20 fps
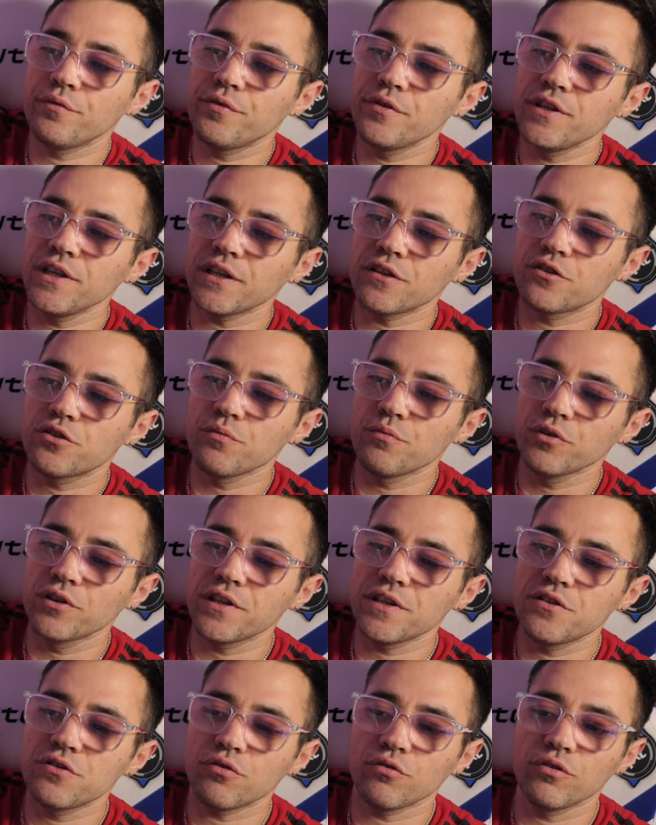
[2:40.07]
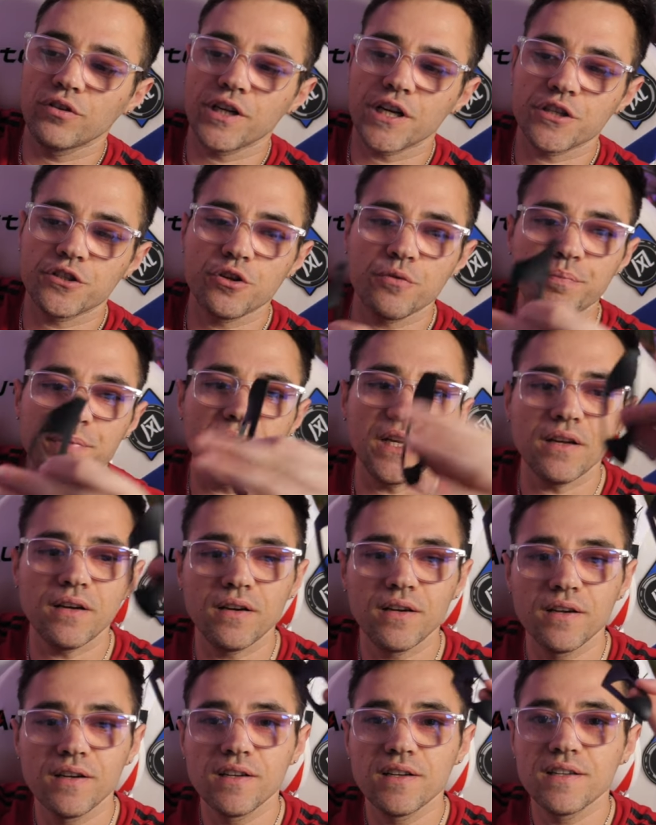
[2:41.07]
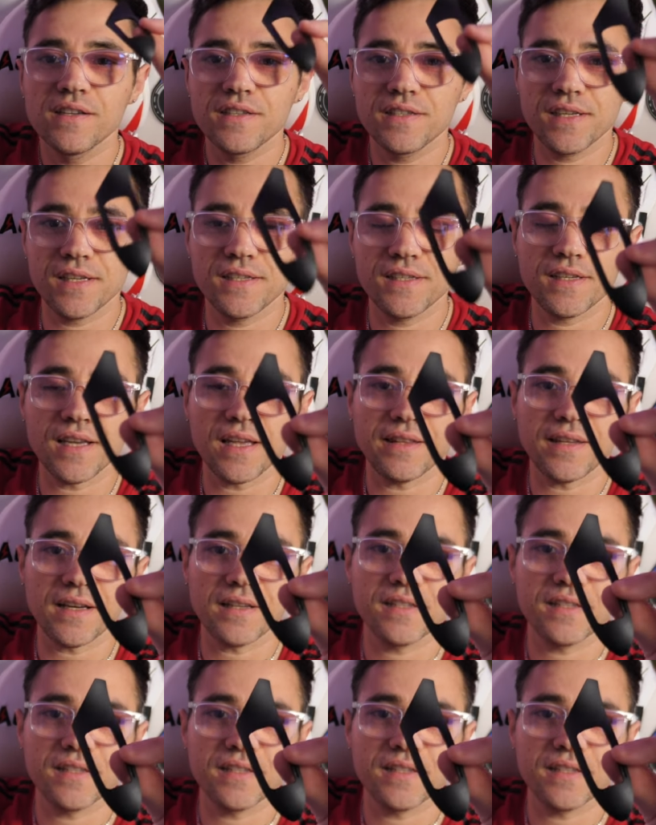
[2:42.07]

venir se monter sur le cache de pile c'est cet